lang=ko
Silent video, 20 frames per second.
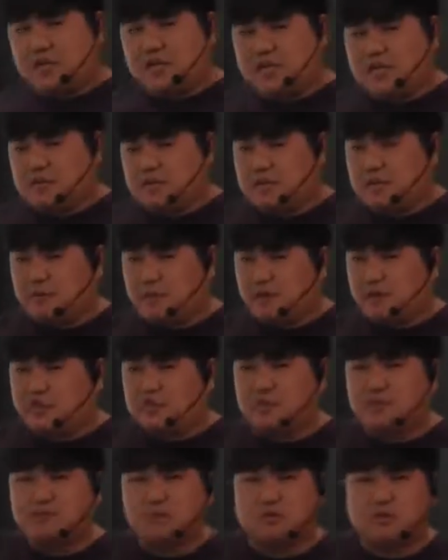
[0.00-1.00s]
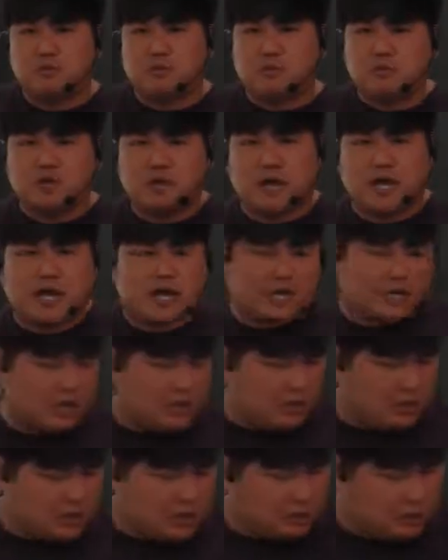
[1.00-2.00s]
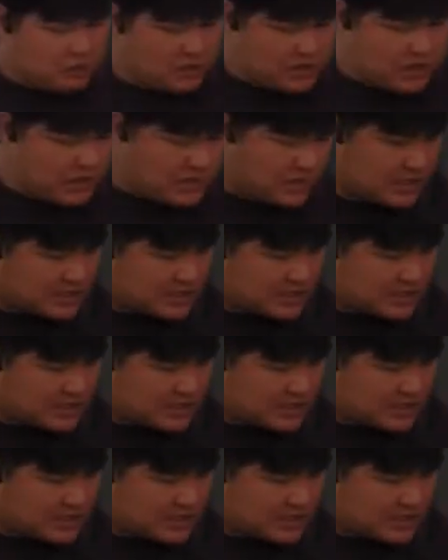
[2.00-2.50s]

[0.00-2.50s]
그러니까 먼저 풀어보거나 혹은 이 안에서